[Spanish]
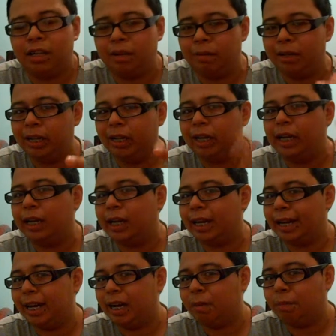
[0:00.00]
También denle
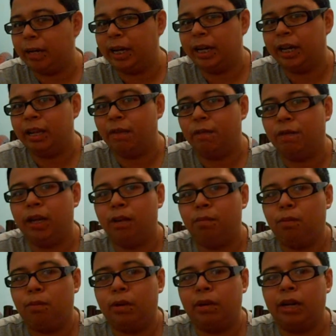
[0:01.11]
like a la página de
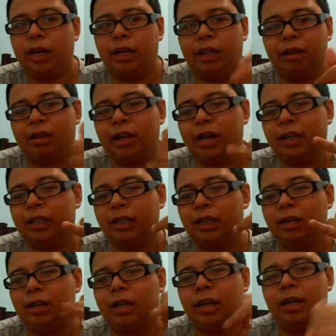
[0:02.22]
Facebook
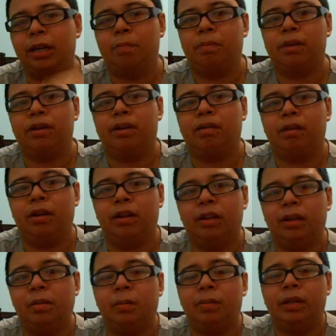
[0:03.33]
anti-escarcha, ahí pues aunque no
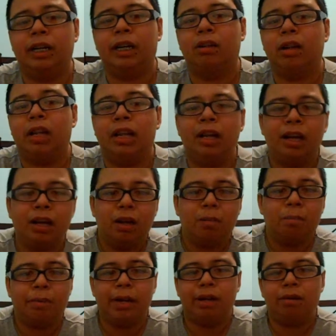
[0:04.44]
estemos publicando nada,
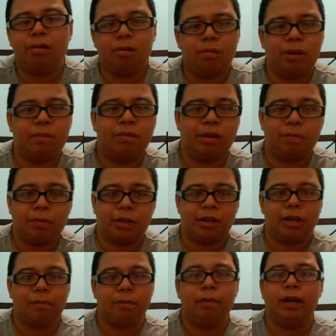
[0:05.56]
pero vamos a
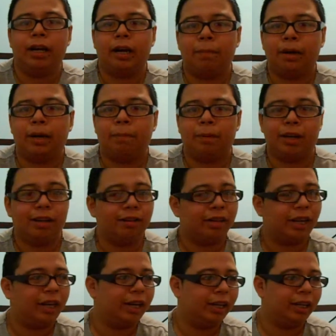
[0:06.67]
empezar a publicar porque
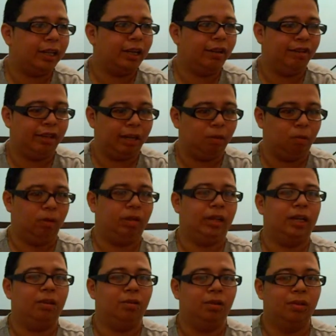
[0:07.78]
parece que la gente le está
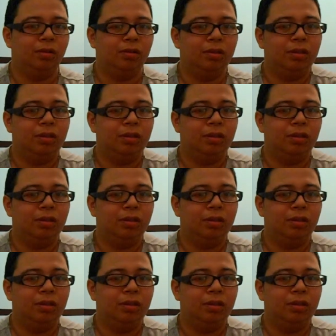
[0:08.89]
gustando.